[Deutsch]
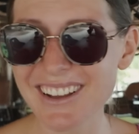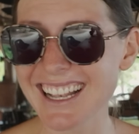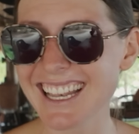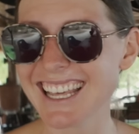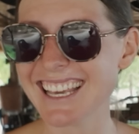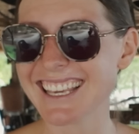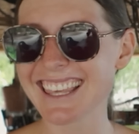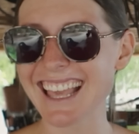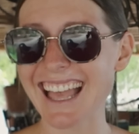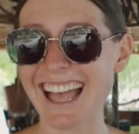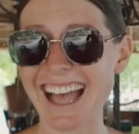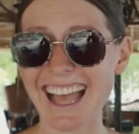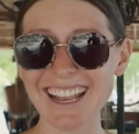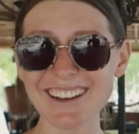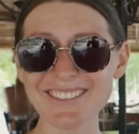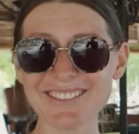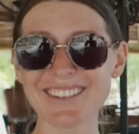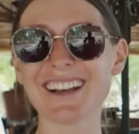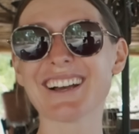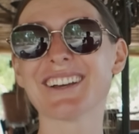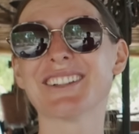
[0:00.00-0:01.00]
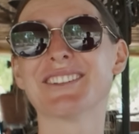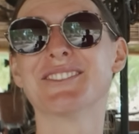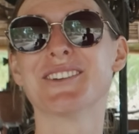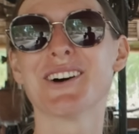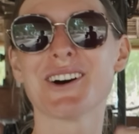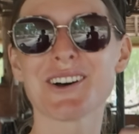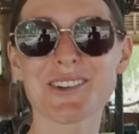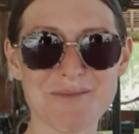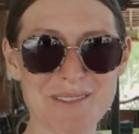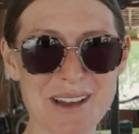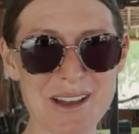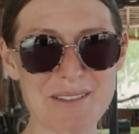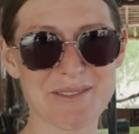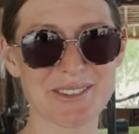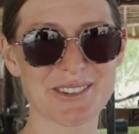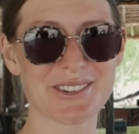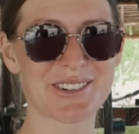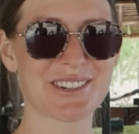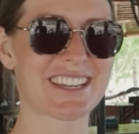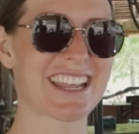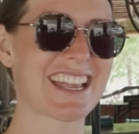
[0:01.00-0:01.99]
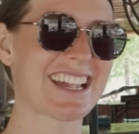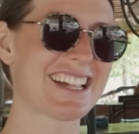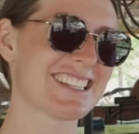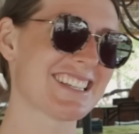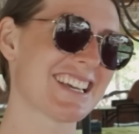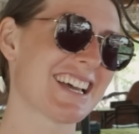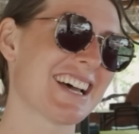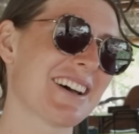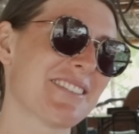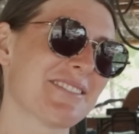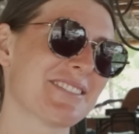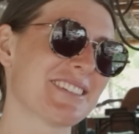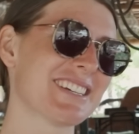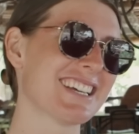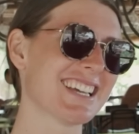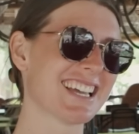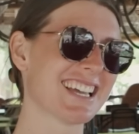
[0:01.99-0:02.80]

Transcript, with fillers: weil ich einfach nochmal bestellt habe.